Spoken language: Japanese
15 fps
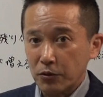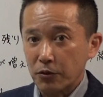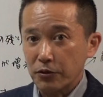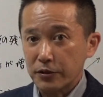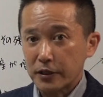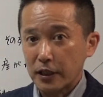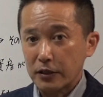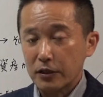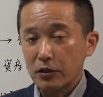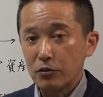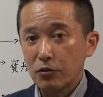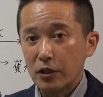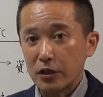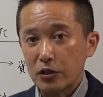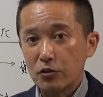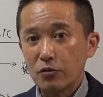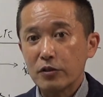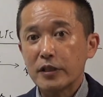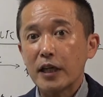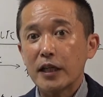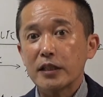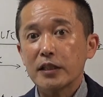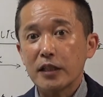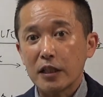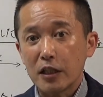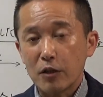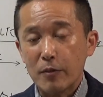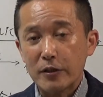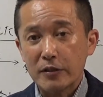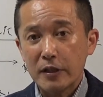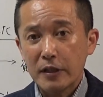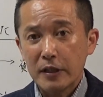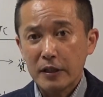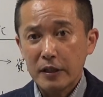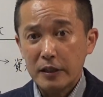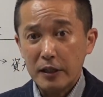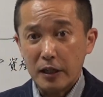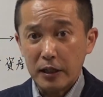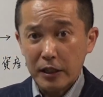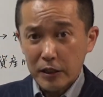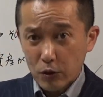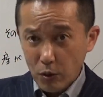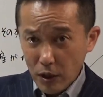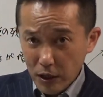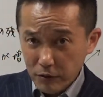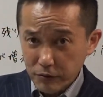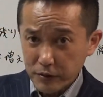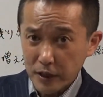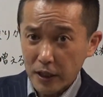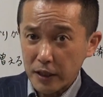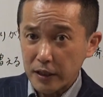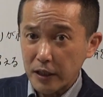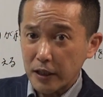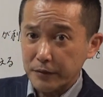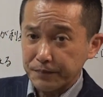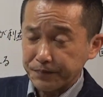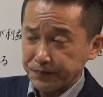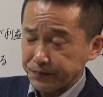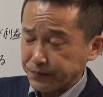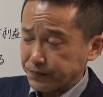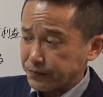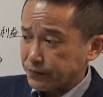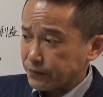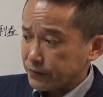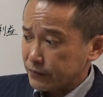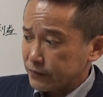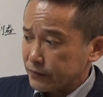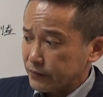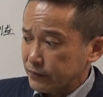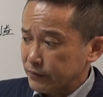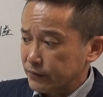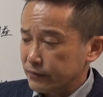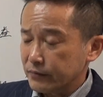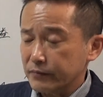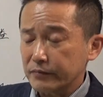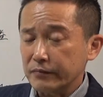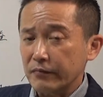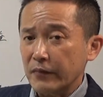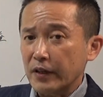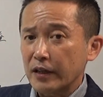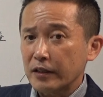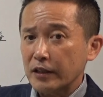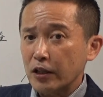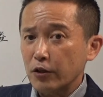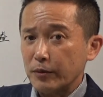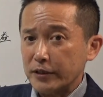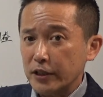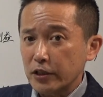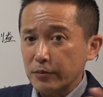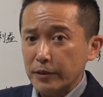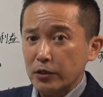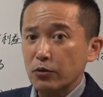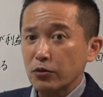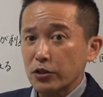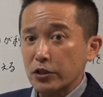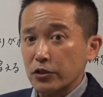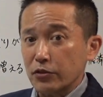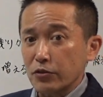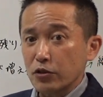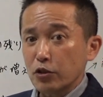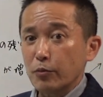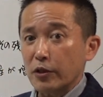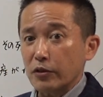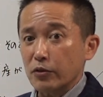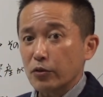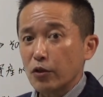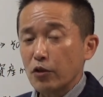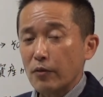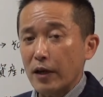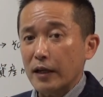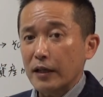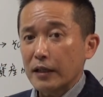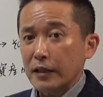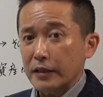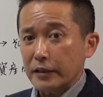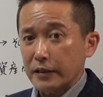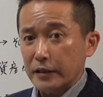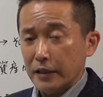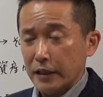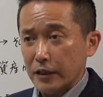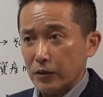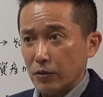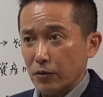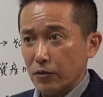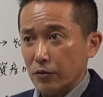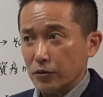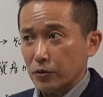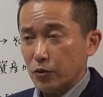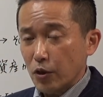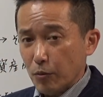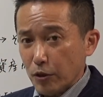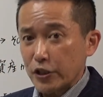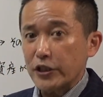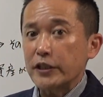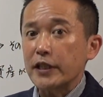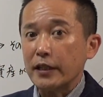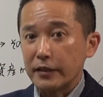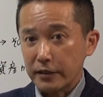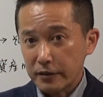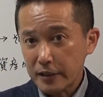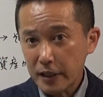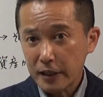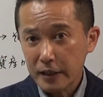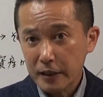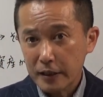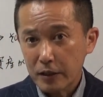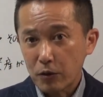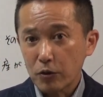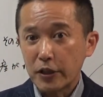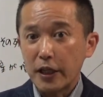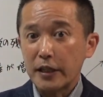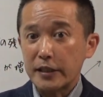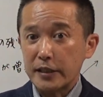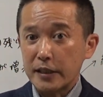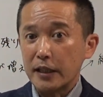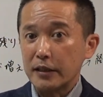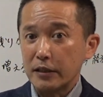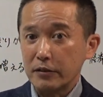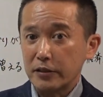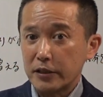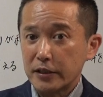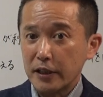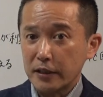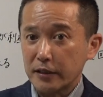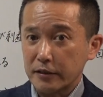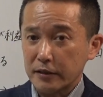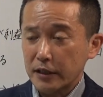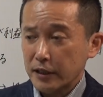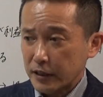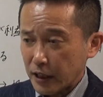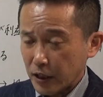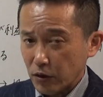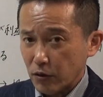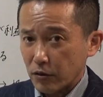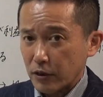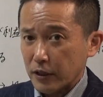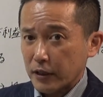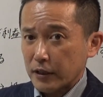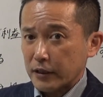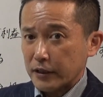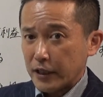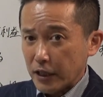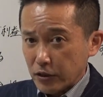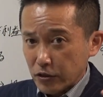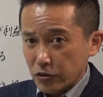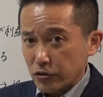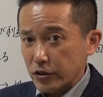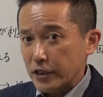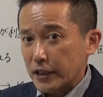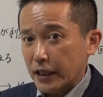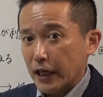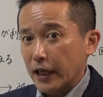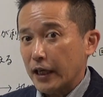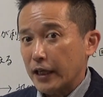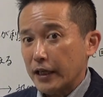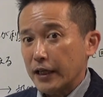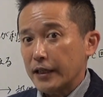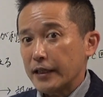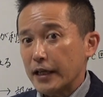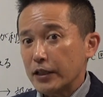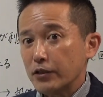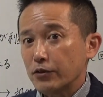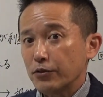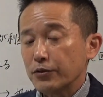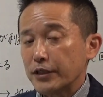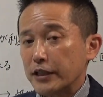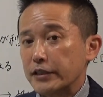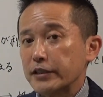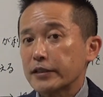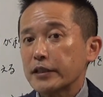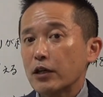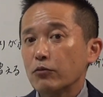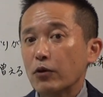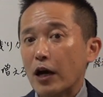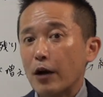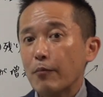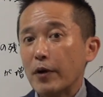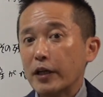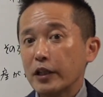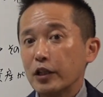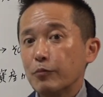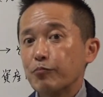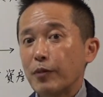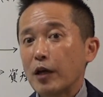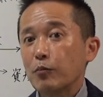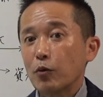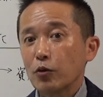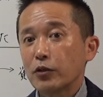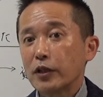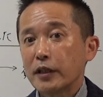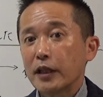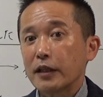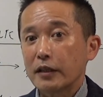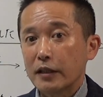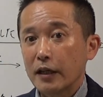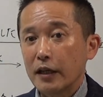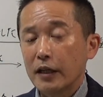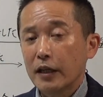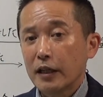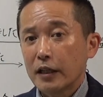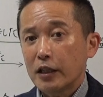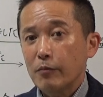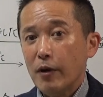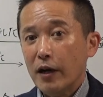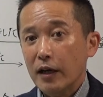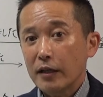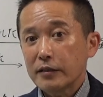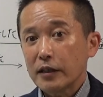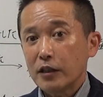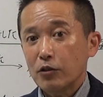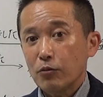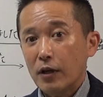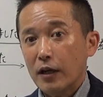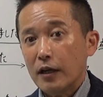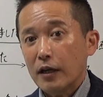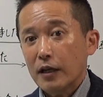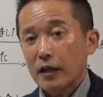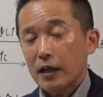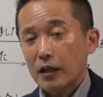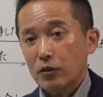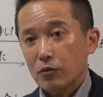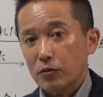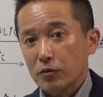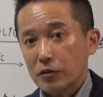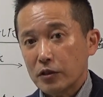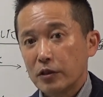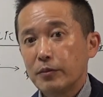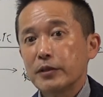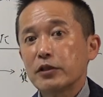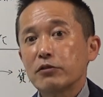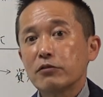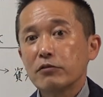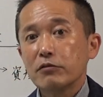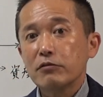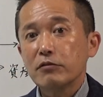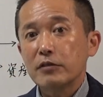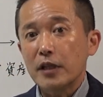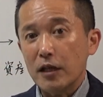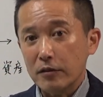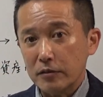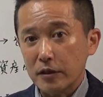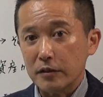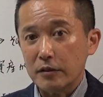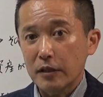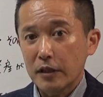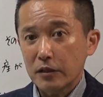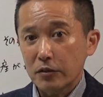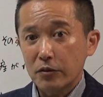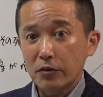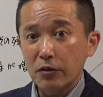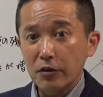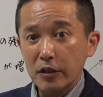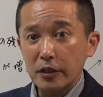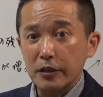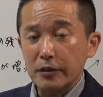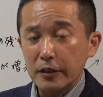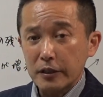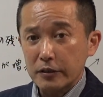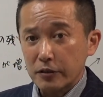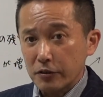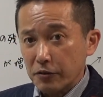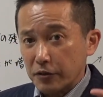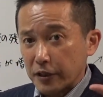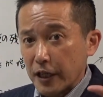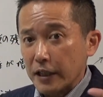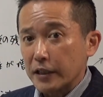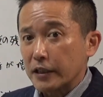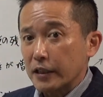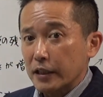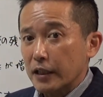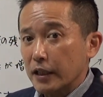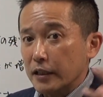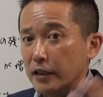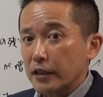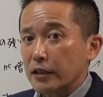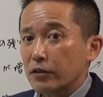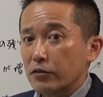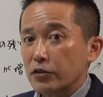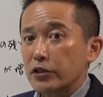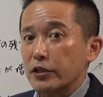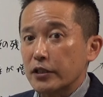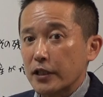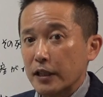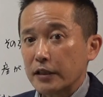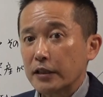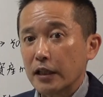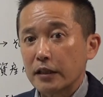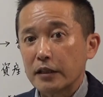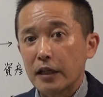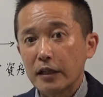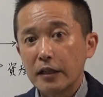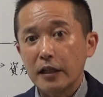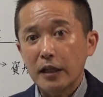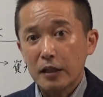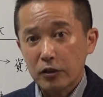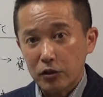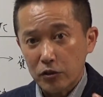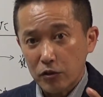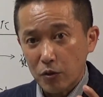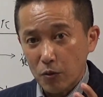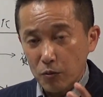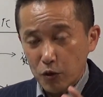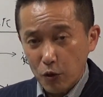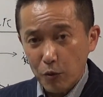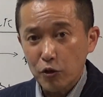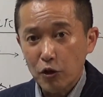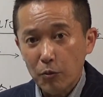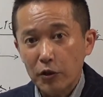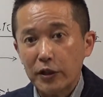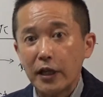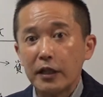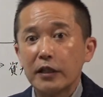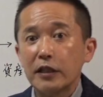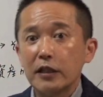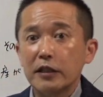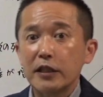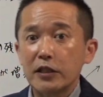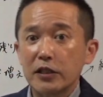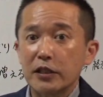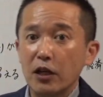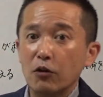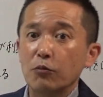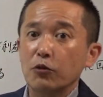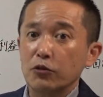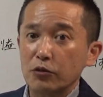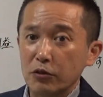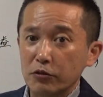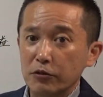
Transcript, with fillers: を残すかっていうのが非常に大事になってきます。でトラクターやうん例えば設備投資にするのもいいけどそれは、えーと、とそれも資産ですね固定資産という資産です。だけどキャッシュに変えれないような資産をあまりいっぱい持ってたって今から先はあの厳しくなるんですそれよりすぐ現金化できる資産だったりそそもそも現金で資産を持って